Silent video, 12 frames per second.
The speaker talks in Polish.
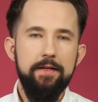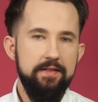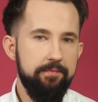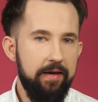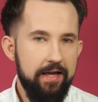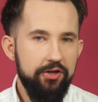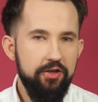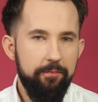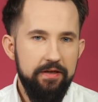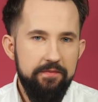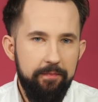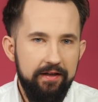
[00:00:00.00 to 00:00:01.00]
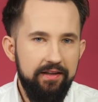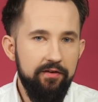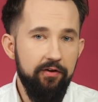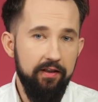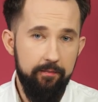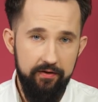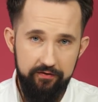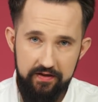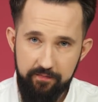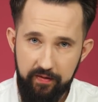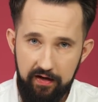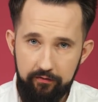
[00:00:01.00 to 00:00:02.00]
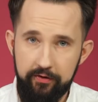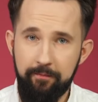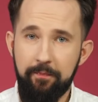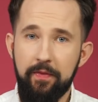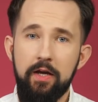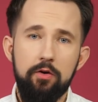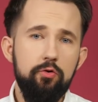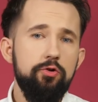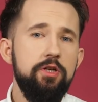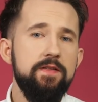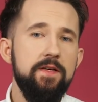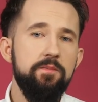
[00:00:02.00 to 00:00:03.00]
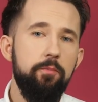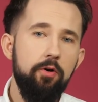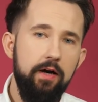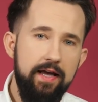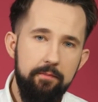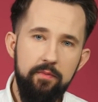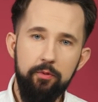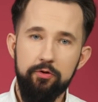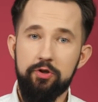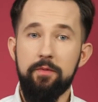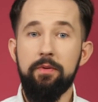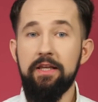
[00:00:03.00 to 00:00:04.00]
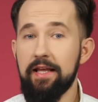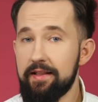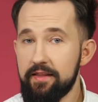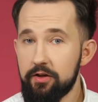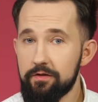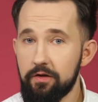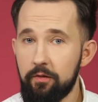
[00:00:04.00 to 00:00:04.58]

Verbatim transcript: Zmienia się perspektywa na pewne sprawy. Już nie zaspokajamy potrzeb jednej osoby,